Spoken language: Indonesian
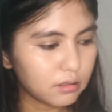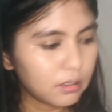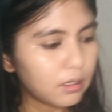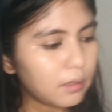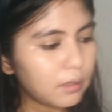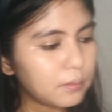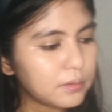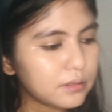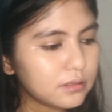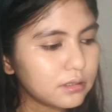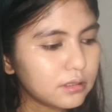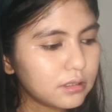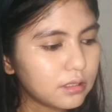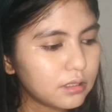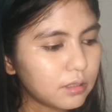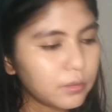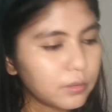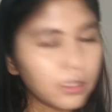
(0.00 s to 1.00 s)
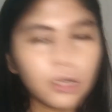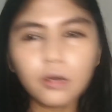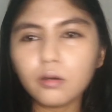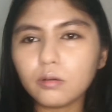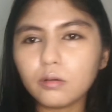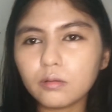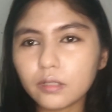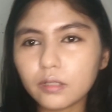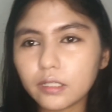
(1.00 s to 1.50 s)
apa sih ini namanya
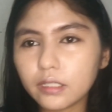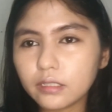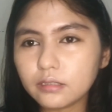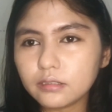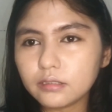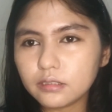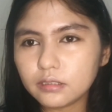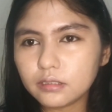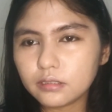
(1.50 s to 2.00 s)
orange